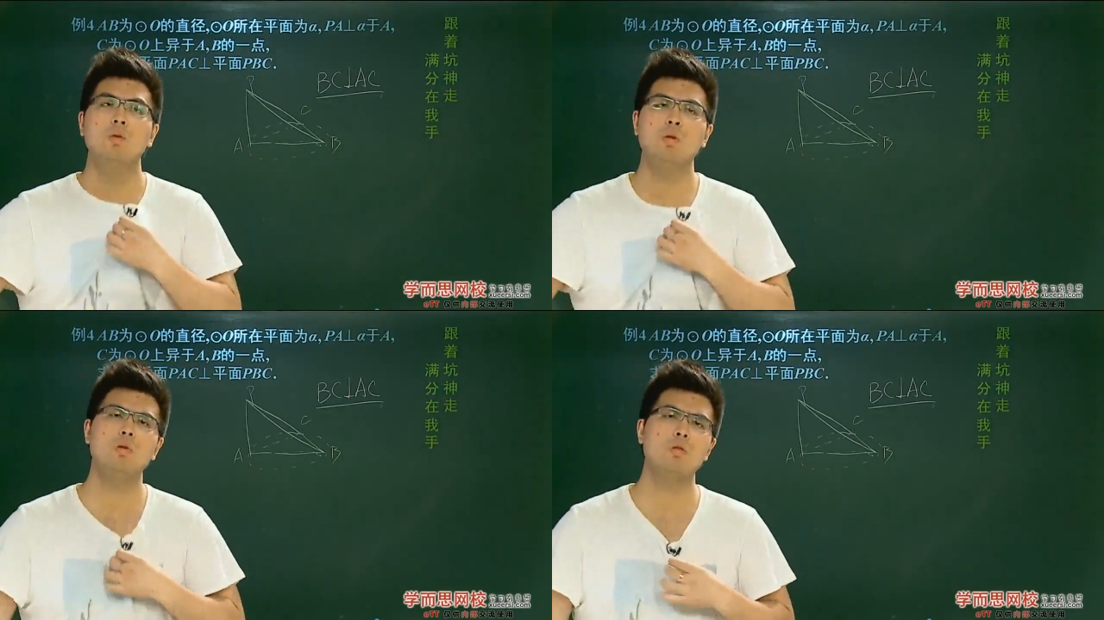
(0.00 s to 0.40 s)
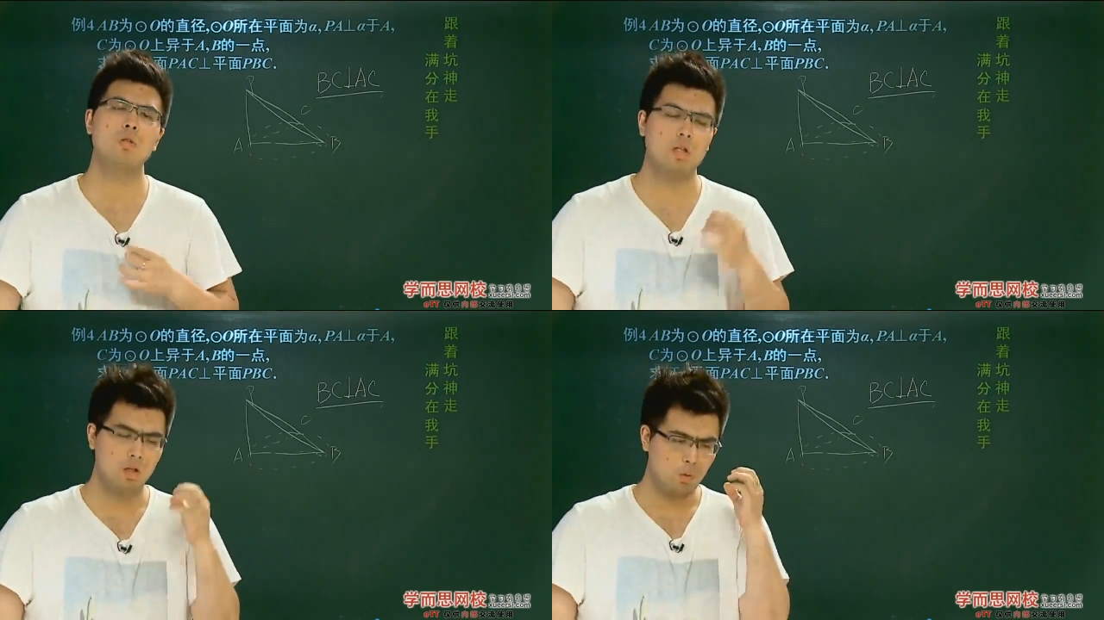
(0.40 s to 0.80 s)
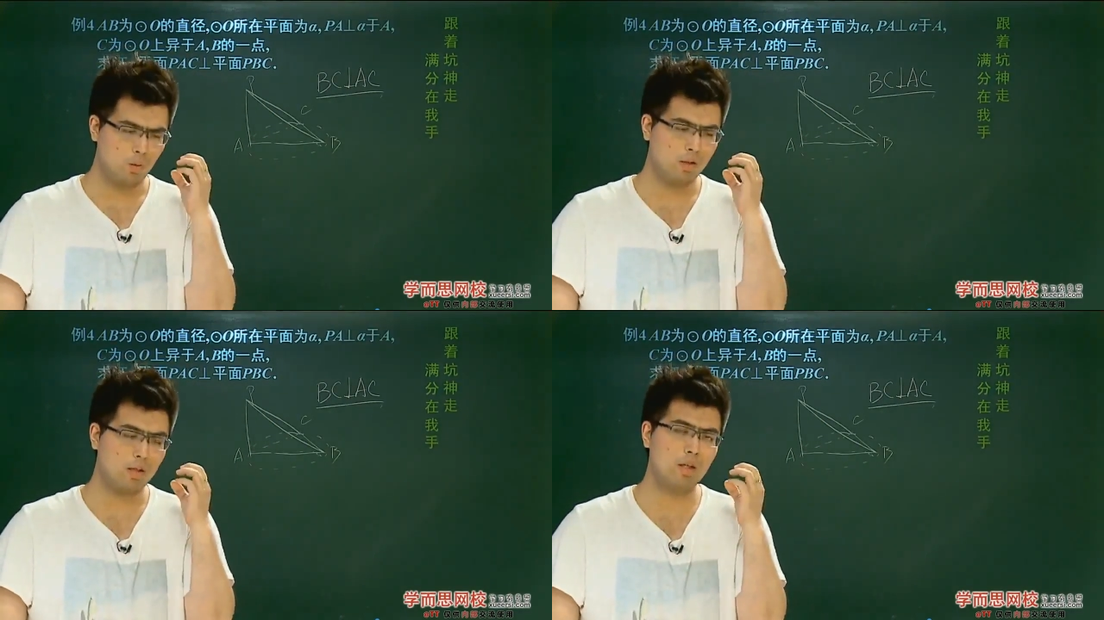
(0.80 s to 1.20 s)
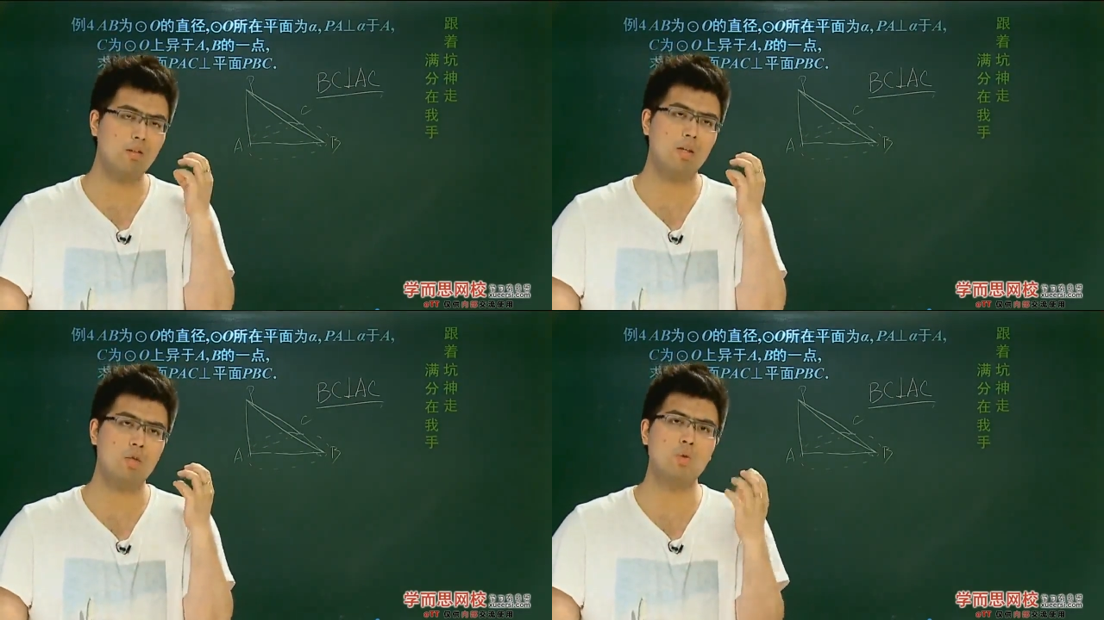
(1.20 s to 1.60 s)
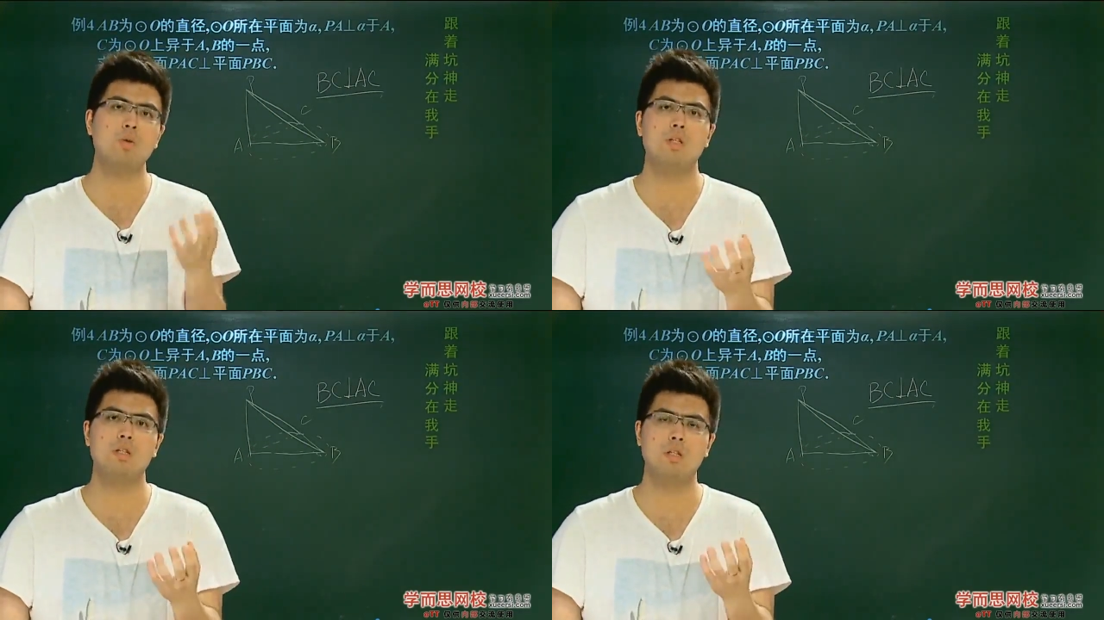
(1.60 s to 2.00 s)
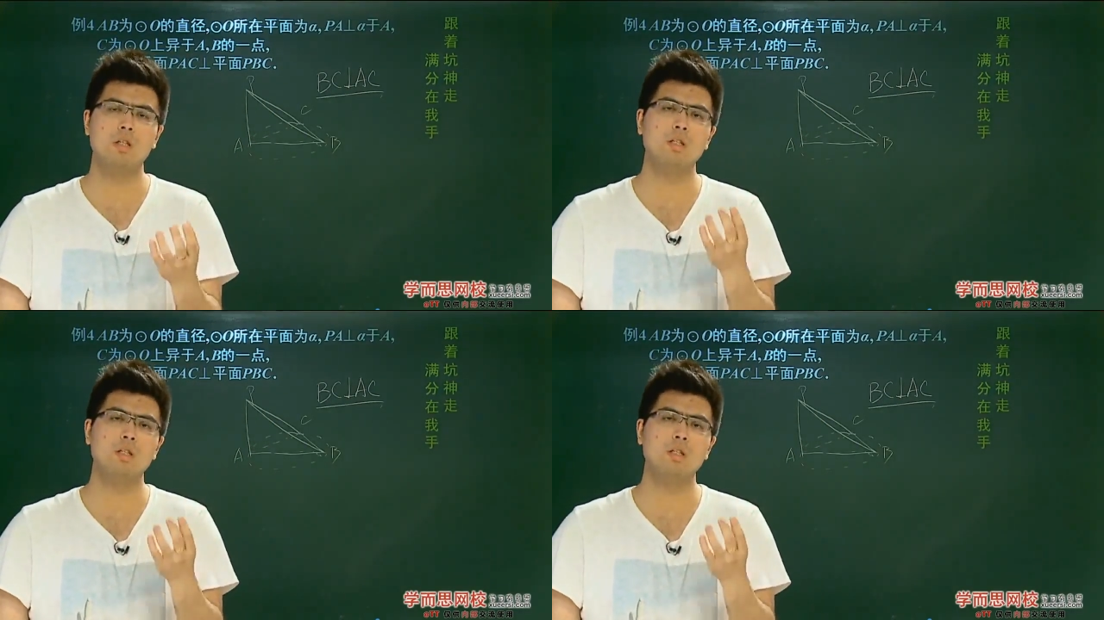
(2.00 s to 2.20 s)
所以就是我刚才说这些呢，